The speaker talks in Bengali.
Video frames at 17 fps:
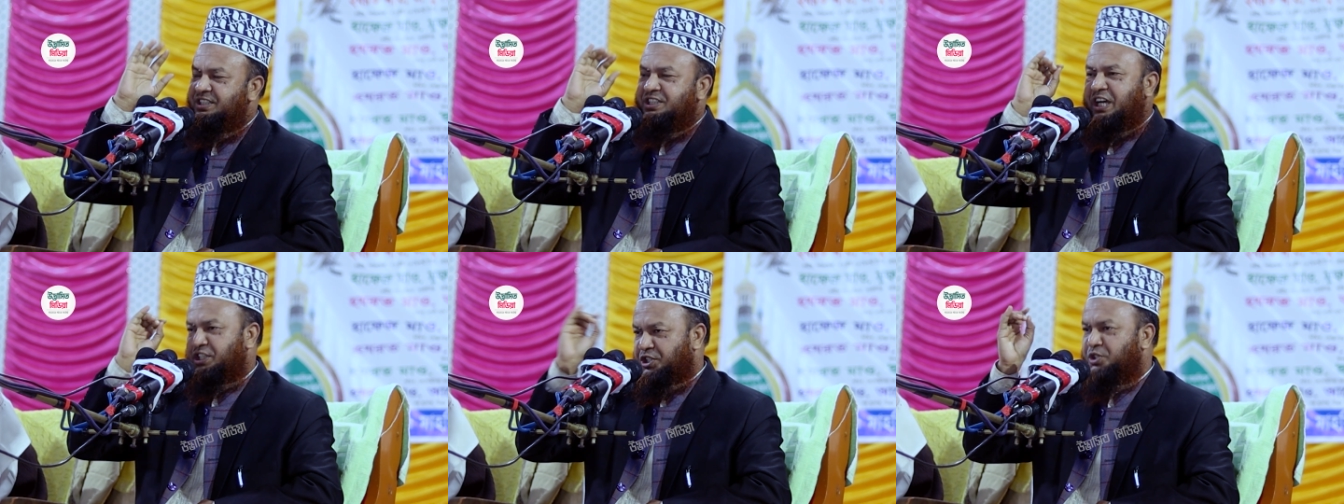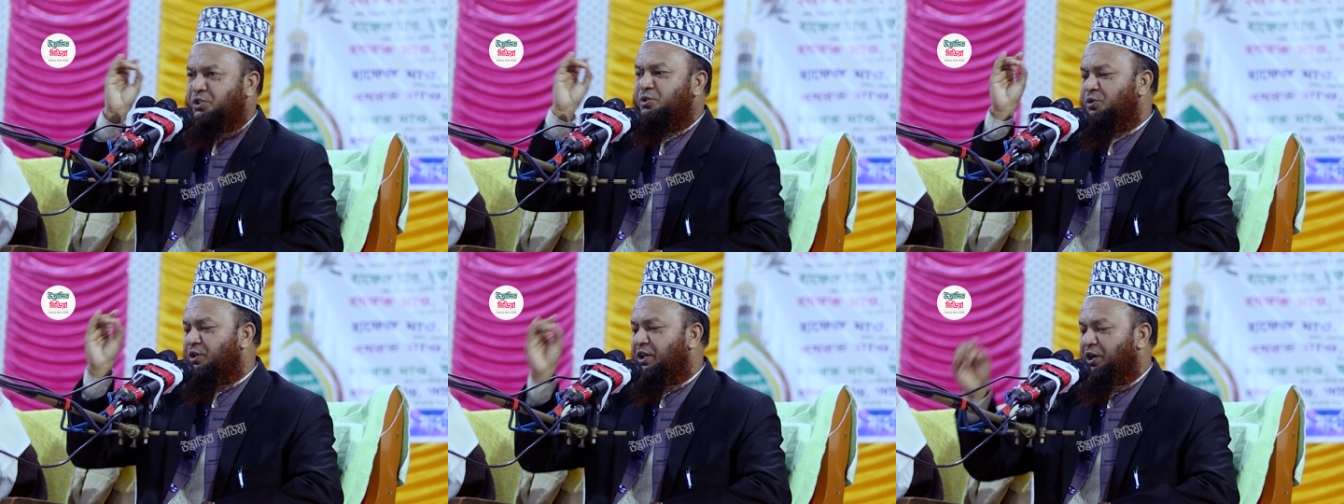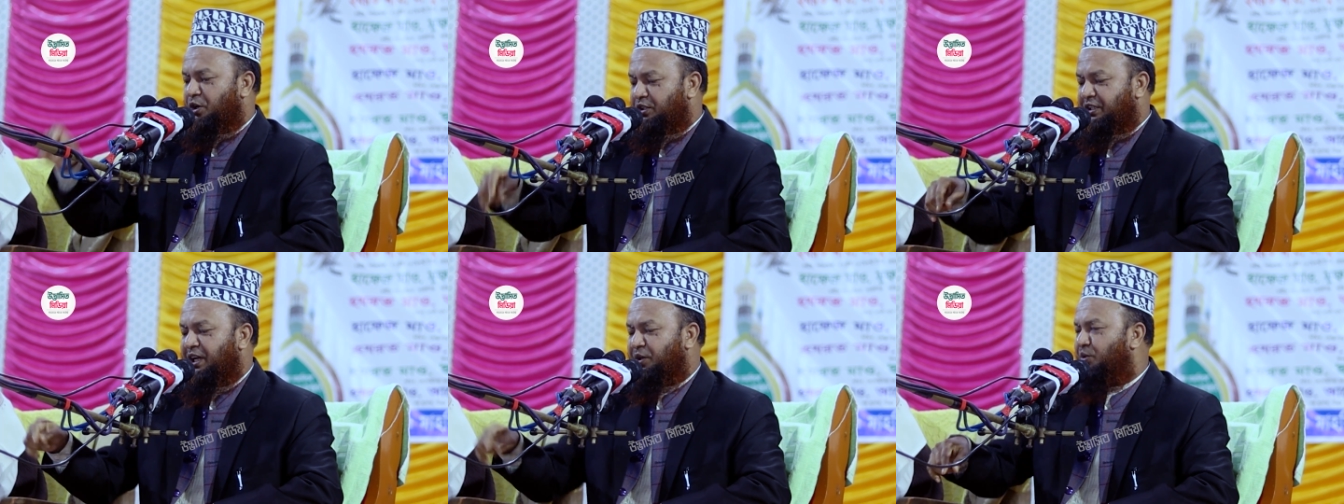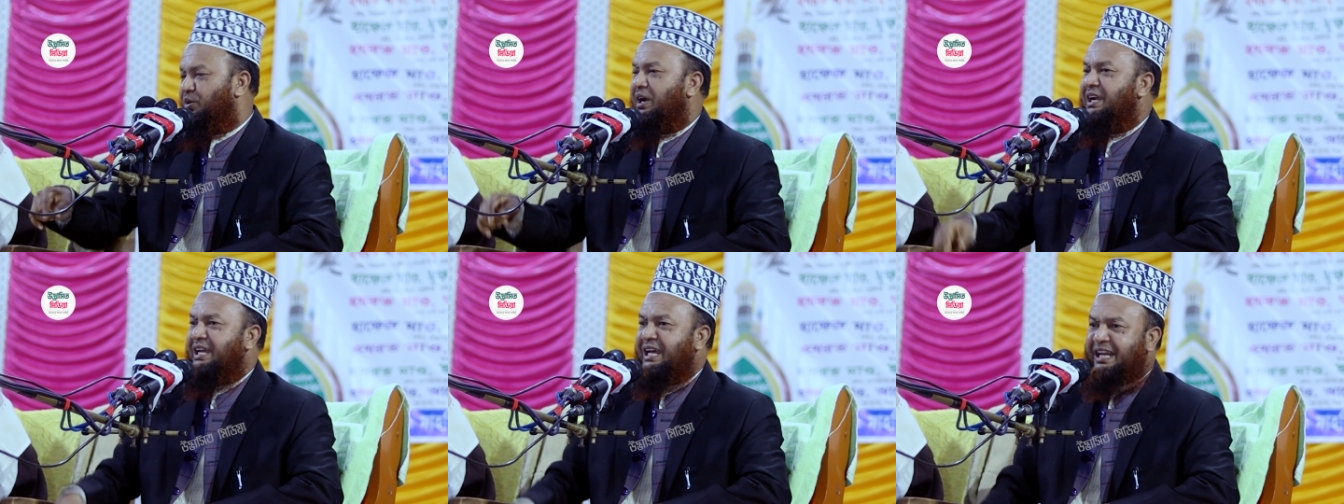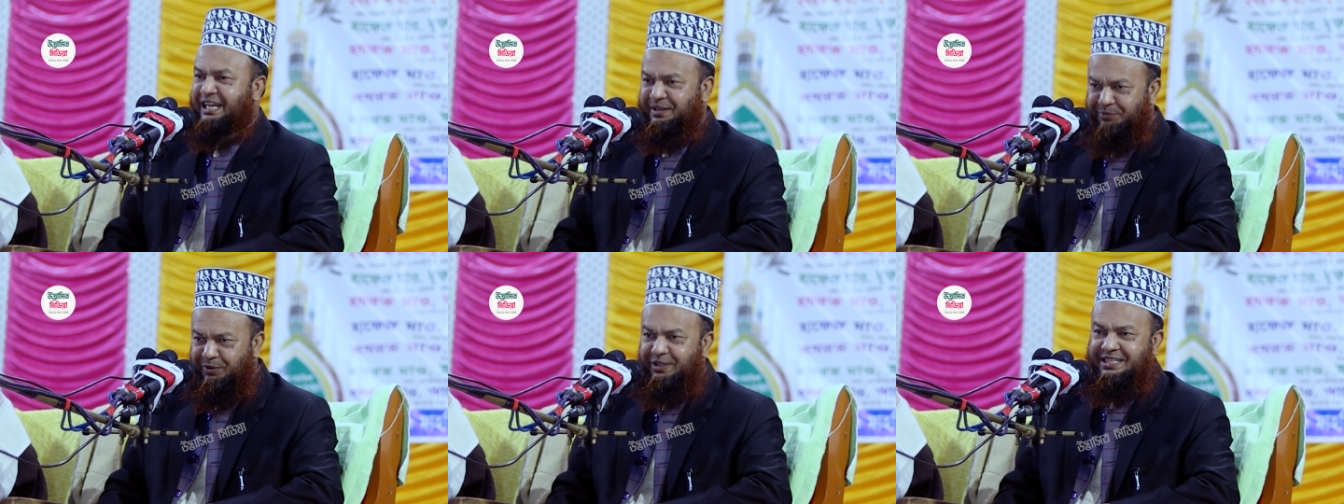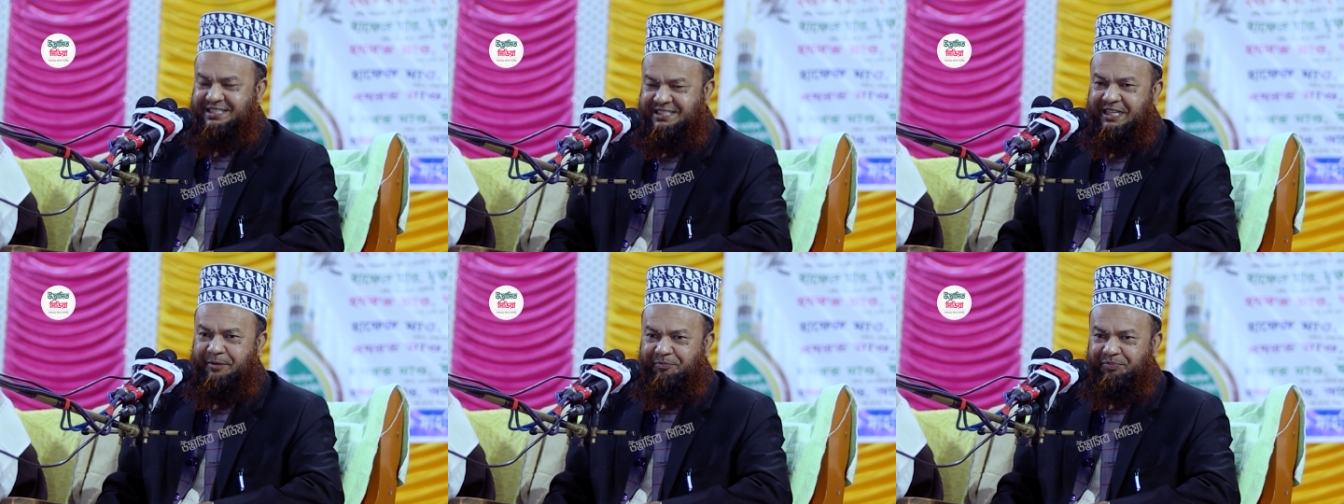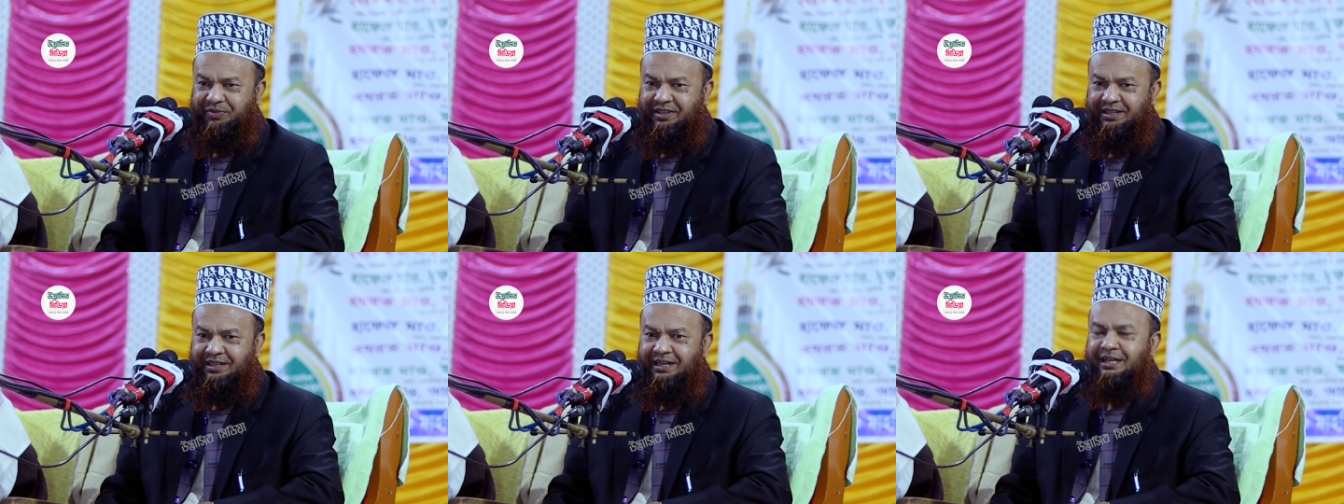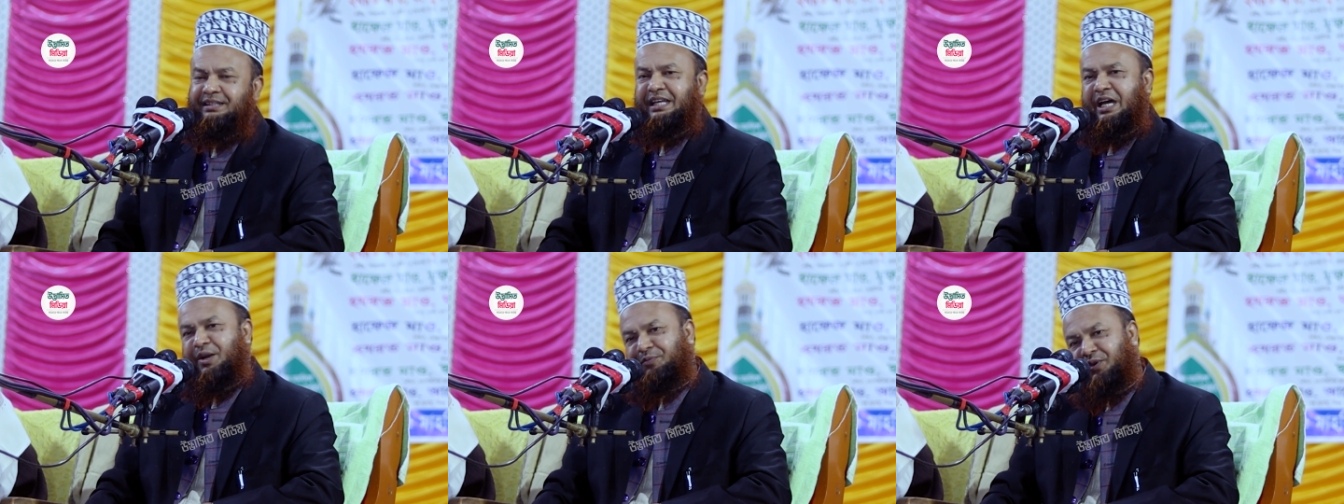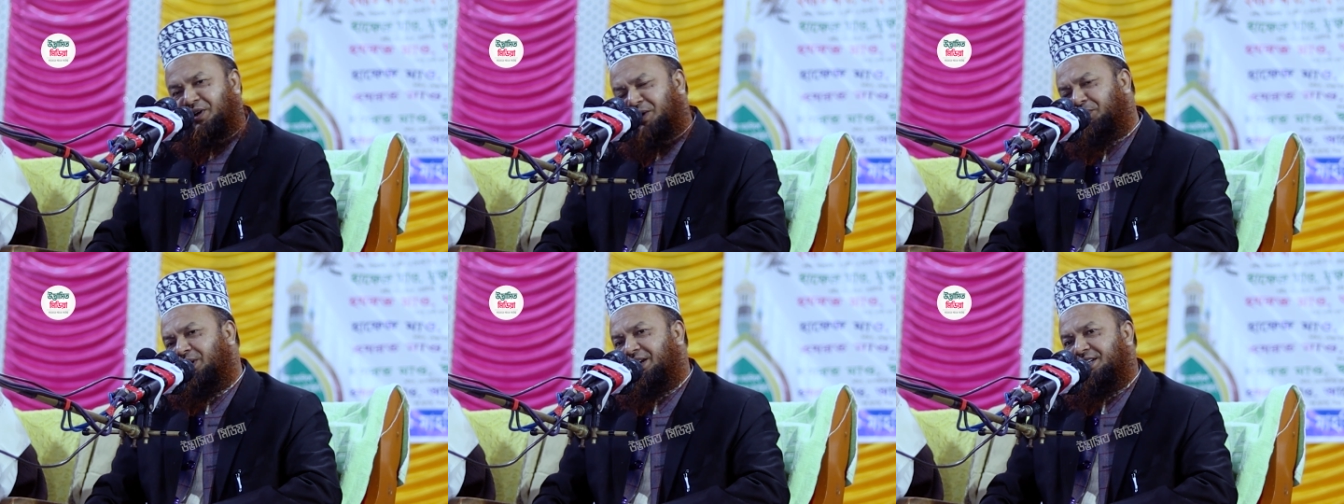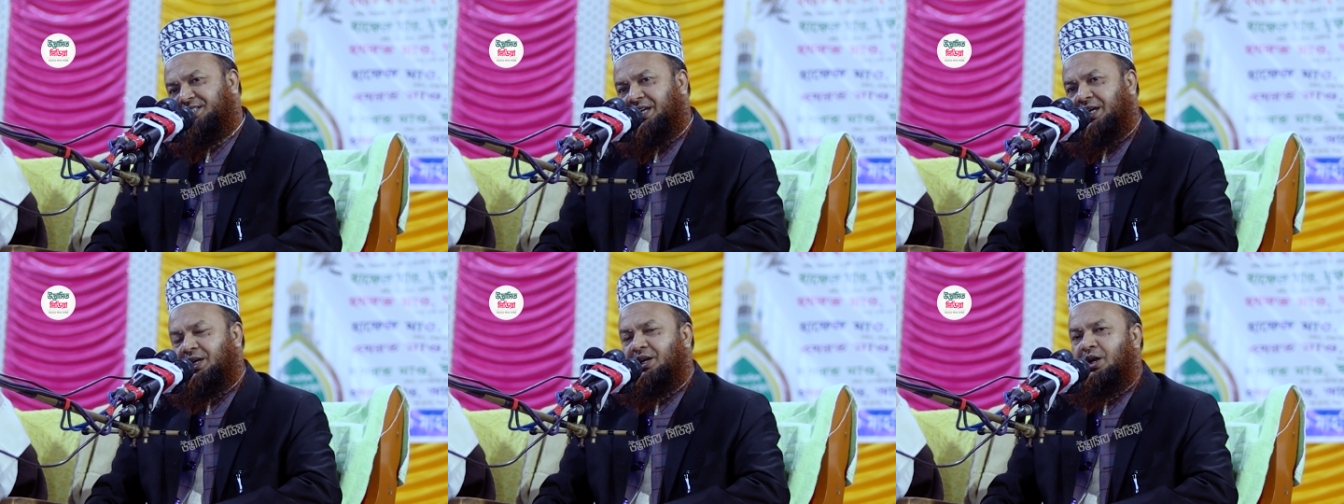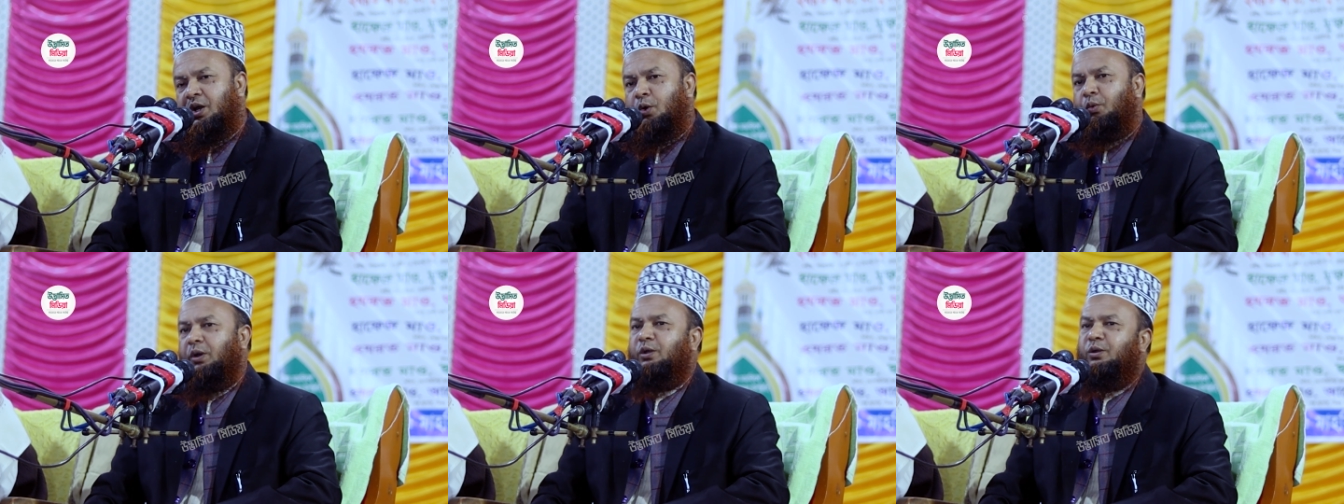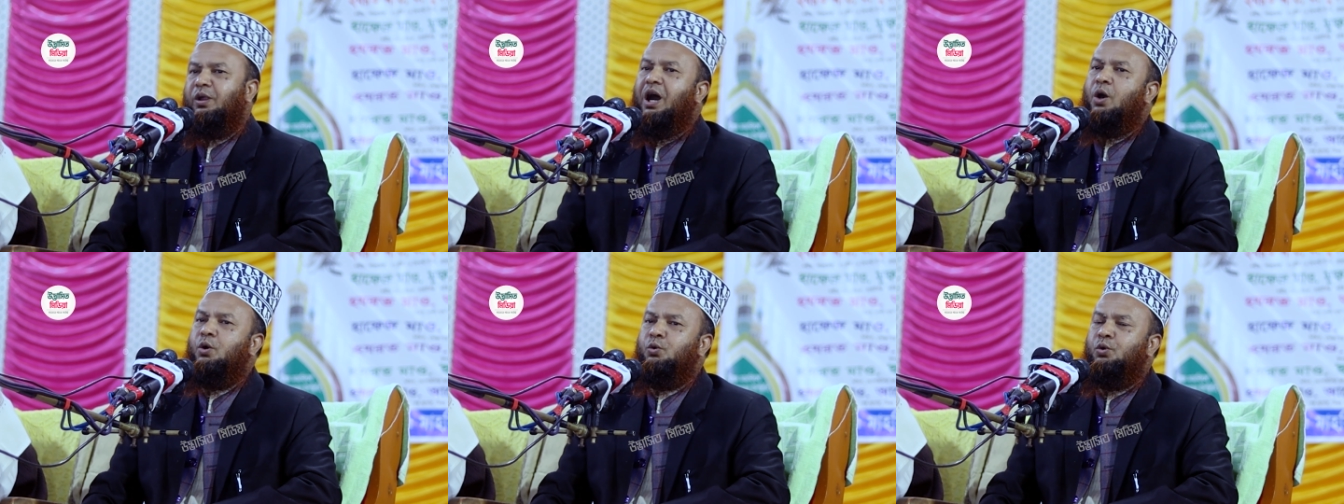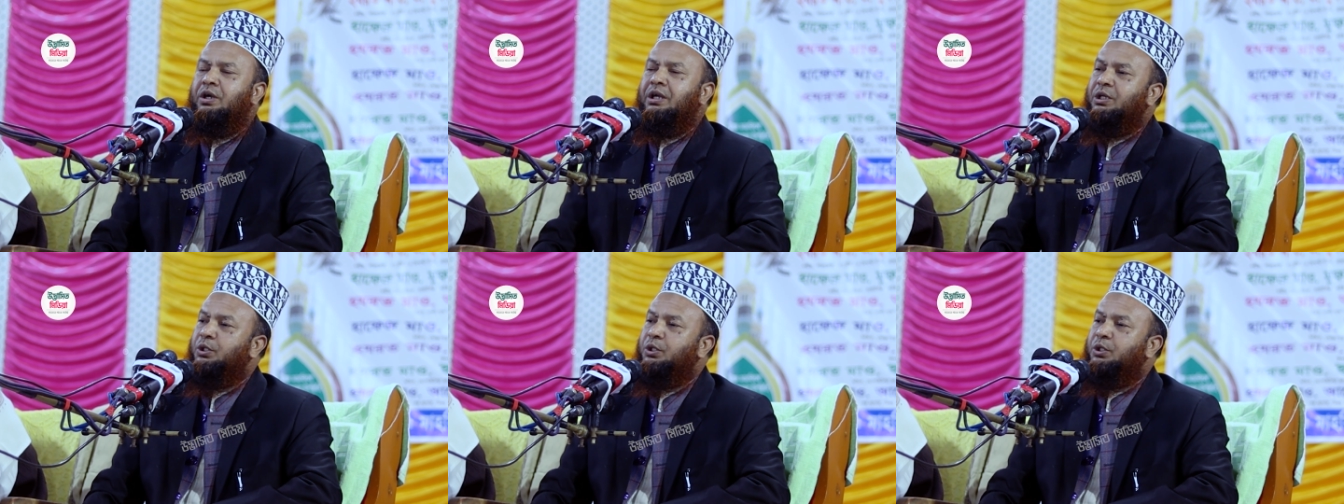সাতশো গুণের কথা কোরআনে আল্লাহ বলেছেন তারপরে বলেছে ওল্লাহু